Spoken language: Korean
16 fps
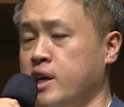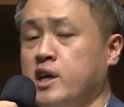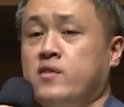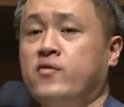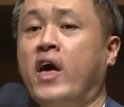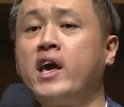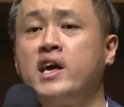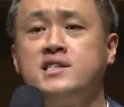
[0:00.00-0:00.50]

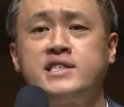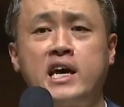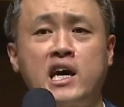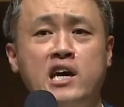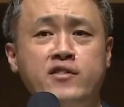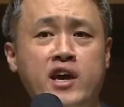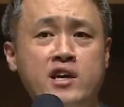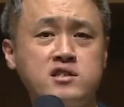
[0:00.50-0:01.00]
내
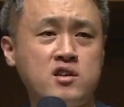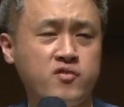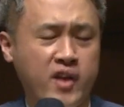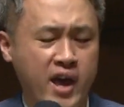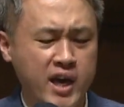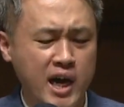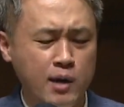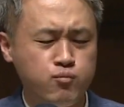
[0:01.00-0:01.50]
인생에 대해서
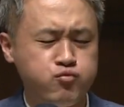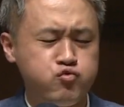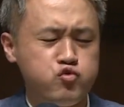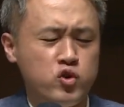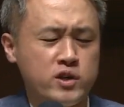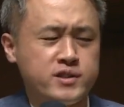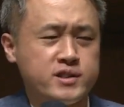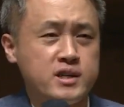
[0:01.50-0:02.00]
내가
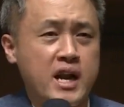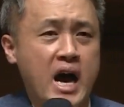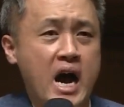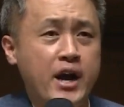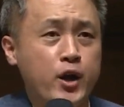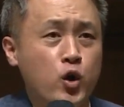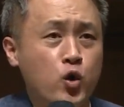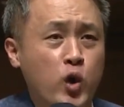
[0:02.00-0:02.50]
무엇을
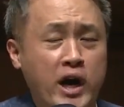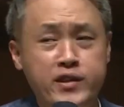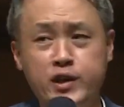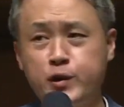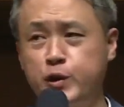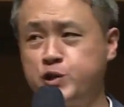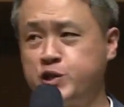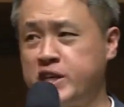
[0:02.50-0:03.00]
하려고
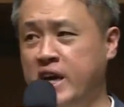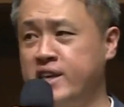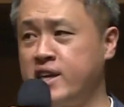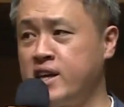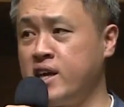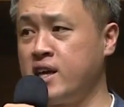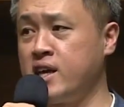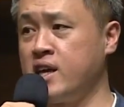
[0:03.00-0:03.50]
하는 것이
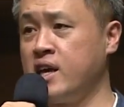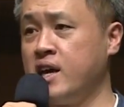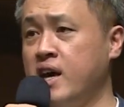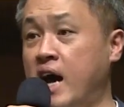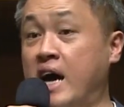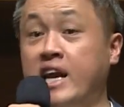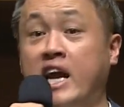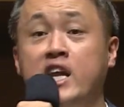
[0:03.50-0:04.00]
아니라
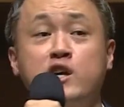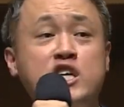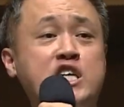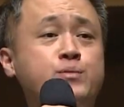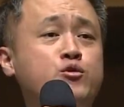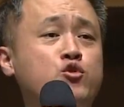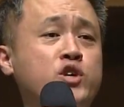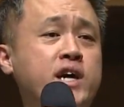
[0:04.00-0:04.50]
하나님
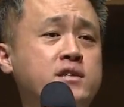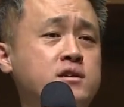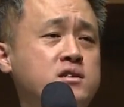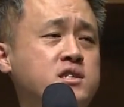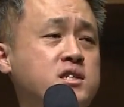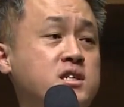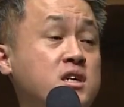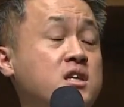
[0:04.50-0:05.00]
그분께서
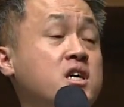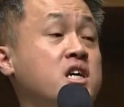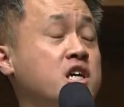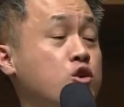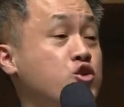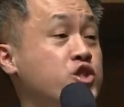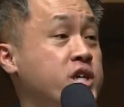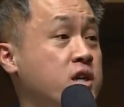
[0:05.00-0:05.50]
친히
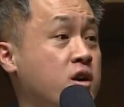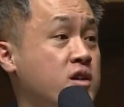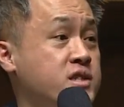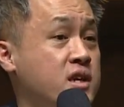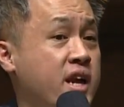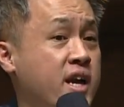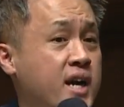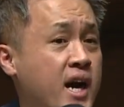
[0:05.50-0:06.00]
이루실
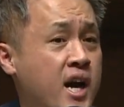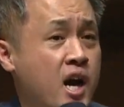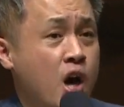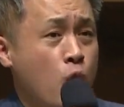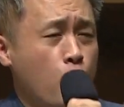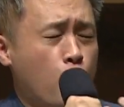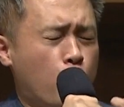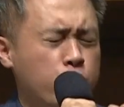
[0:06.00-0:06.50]
것을 내가
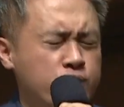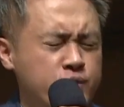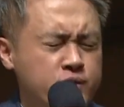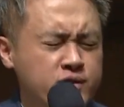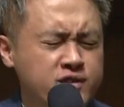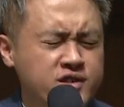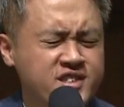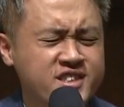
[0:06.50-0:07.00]

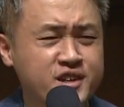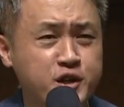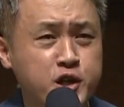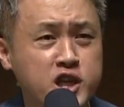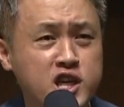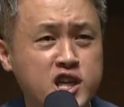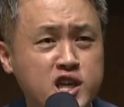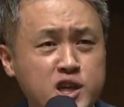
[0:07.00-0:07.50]

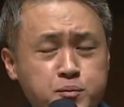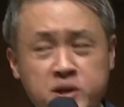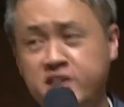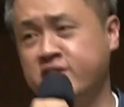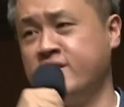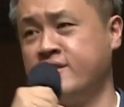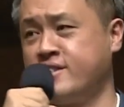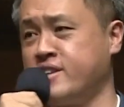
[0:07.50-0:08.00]
온전히
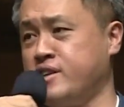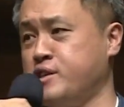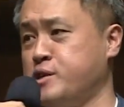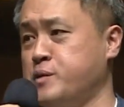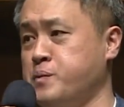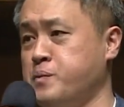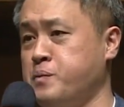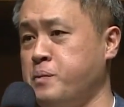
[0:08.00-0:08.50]
믿을 때
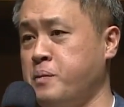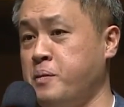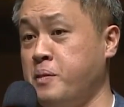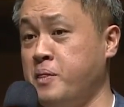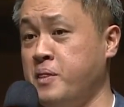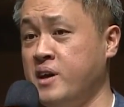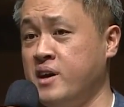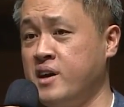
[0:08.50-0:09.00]

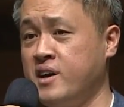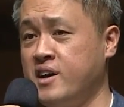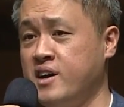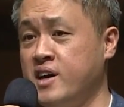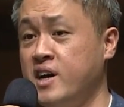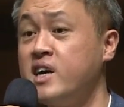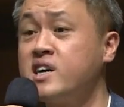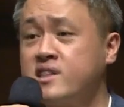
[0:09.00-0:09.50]

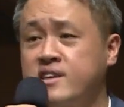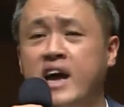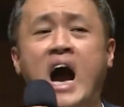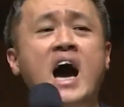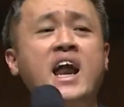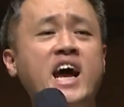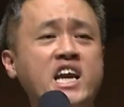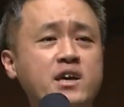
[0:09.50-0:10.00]
그때
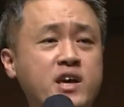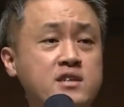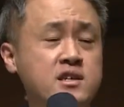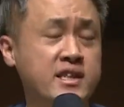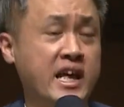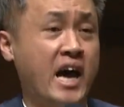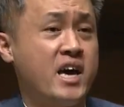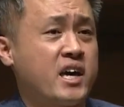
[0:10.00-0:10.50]
하나님께서
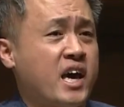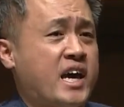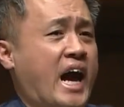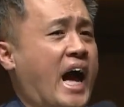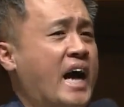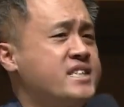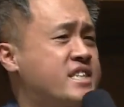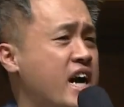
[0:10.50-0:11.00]
나에게
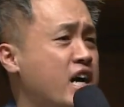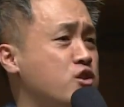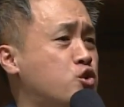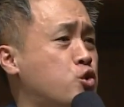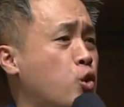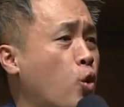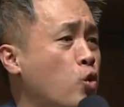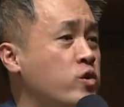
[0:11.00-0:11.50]
가장
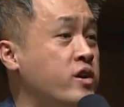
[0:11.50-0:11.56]
좋은